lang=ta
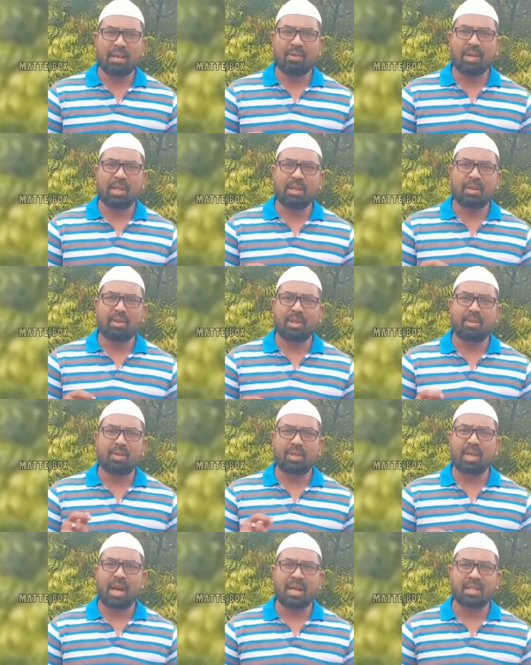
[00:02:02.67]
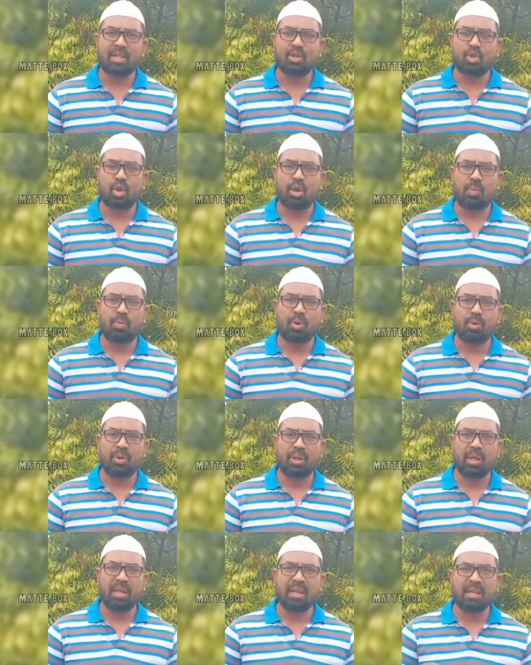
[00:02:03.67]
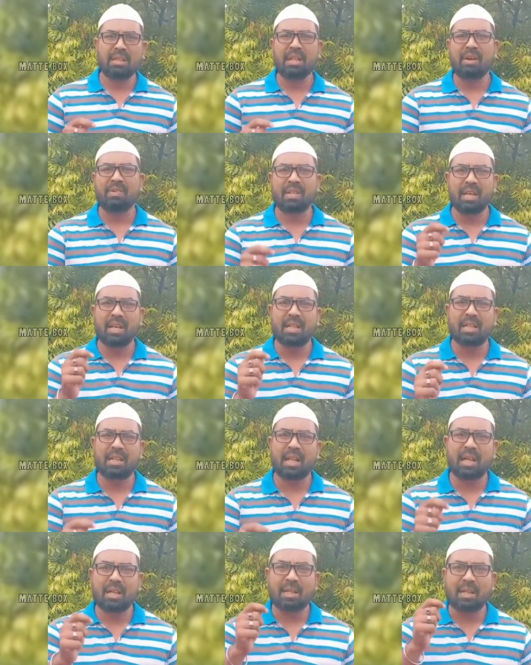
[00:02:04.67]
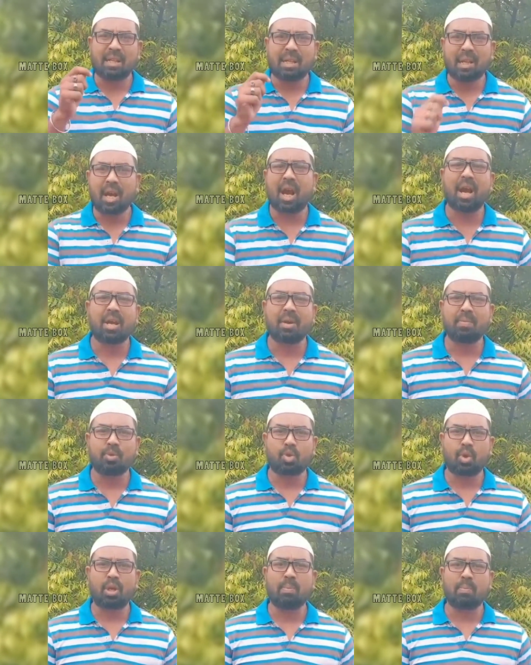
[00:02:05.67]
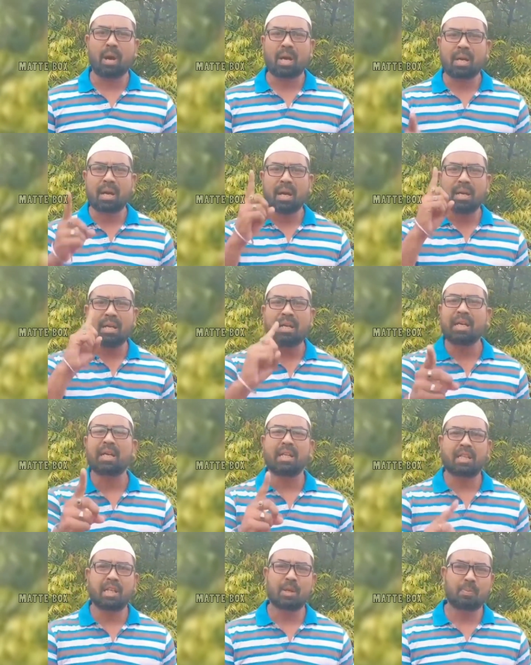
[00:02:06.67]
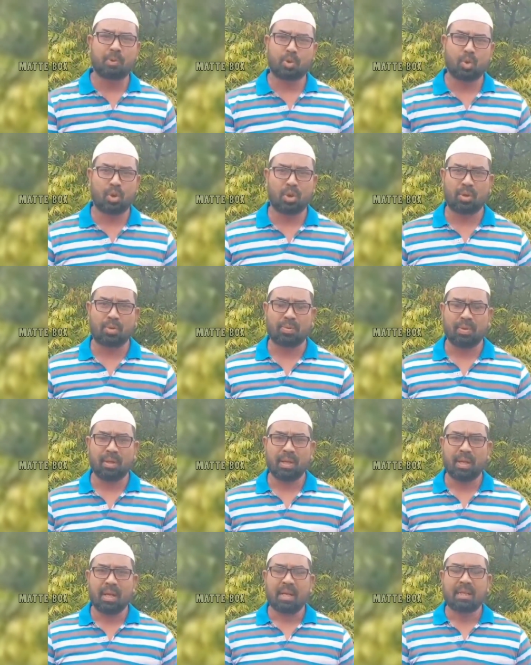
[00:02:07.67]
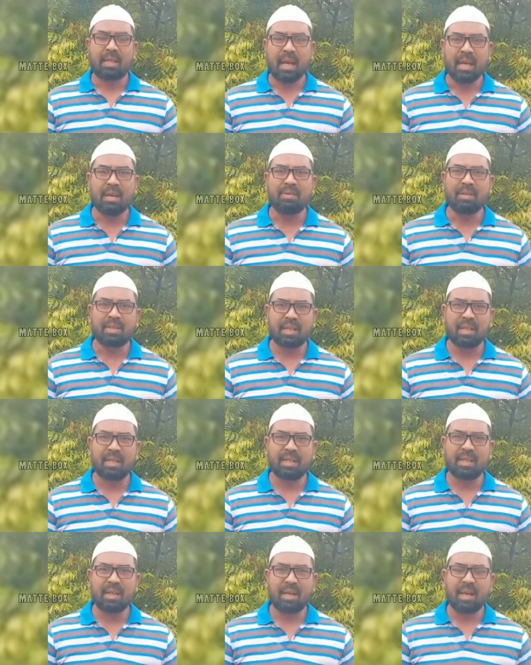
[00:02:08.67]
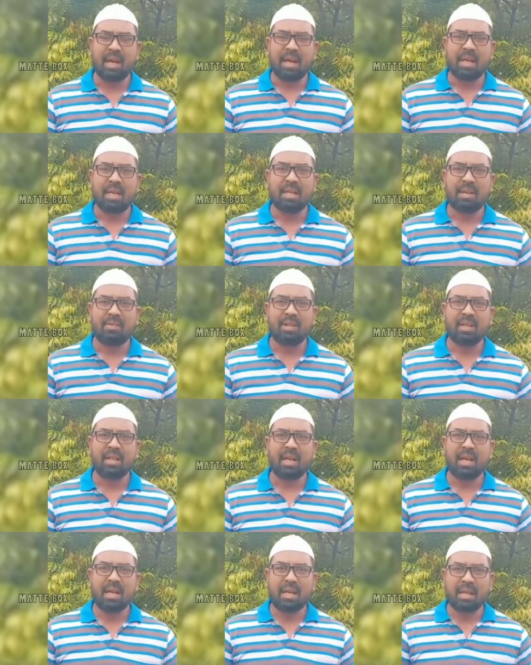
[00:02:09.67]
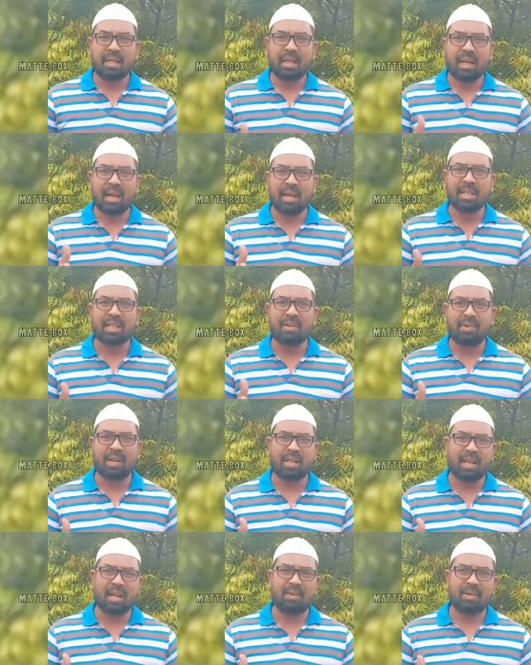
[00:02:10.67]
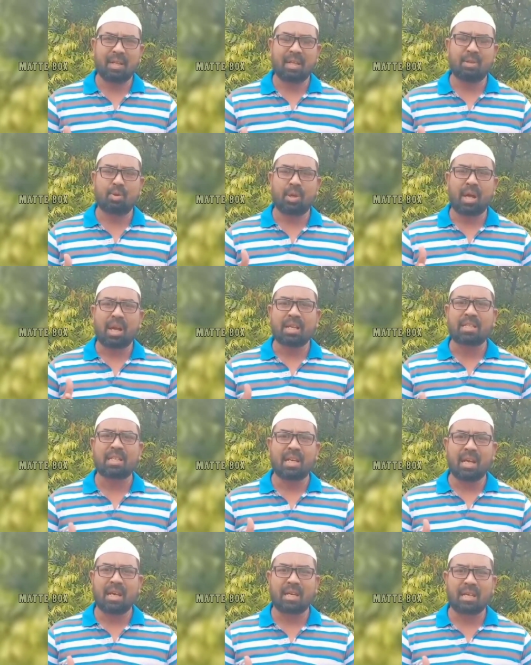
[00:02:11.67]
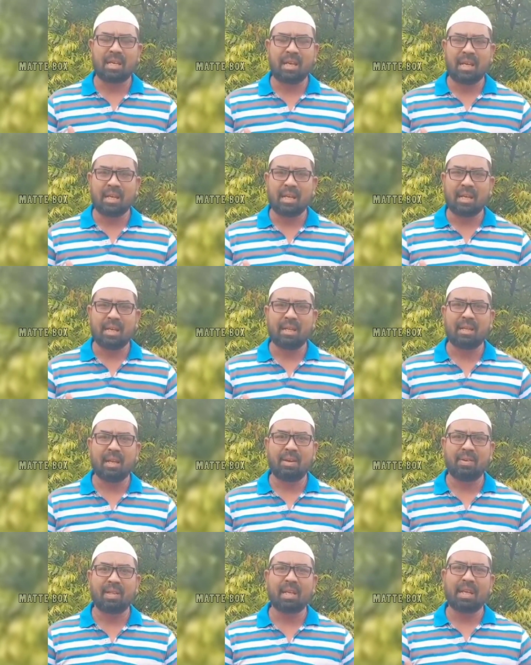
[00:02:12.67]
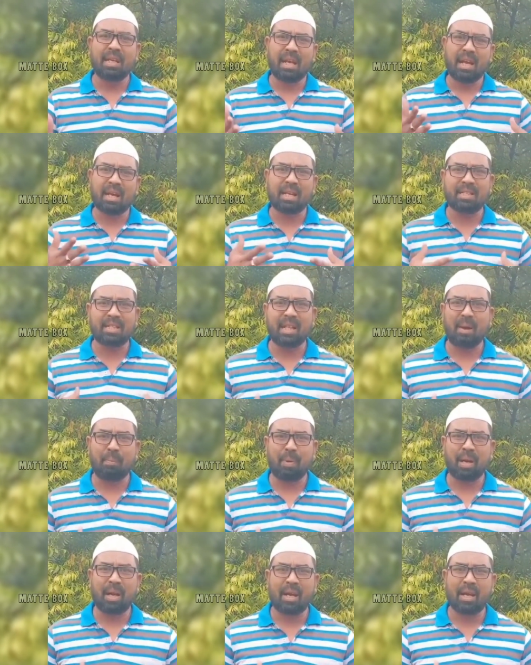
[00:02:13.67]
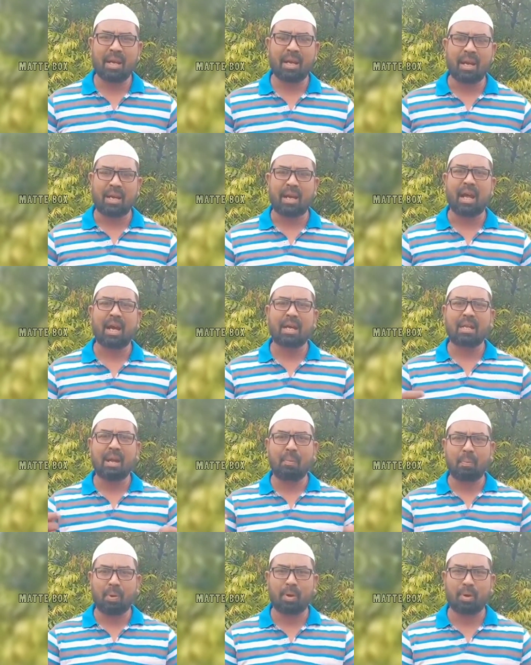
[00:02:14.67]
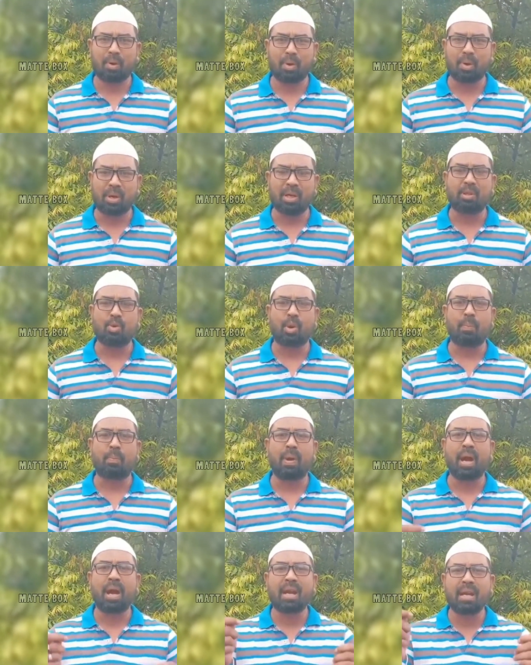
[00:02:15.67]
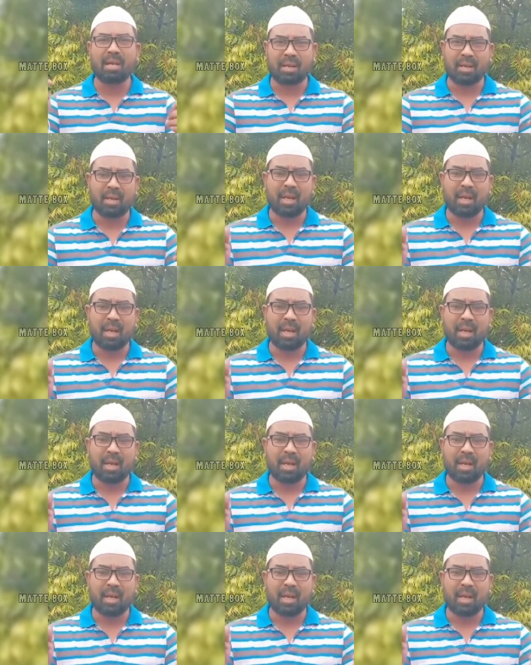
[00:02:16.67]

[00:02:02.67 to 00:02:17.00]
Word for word: இருபது இருபத்தஞ்சி வருஷம் ஆச்சுன்னு சொல்லும் போது வந்து எந்த விதத்தில் நியாயம் சொல்லி மக்கள் நீங்கள் தீர்ப்பு சொல்லணும் தயவு செய்து இதை வந்து இந்த எலெக்ஷன் வரதால் வந்து இது ஒரு அரசியலாக்கி இதில் வந்து என் கட்சி தான் பண்ணாங்க நாங்கள் தான் பண்ணோம் இது ஒரு பேனர்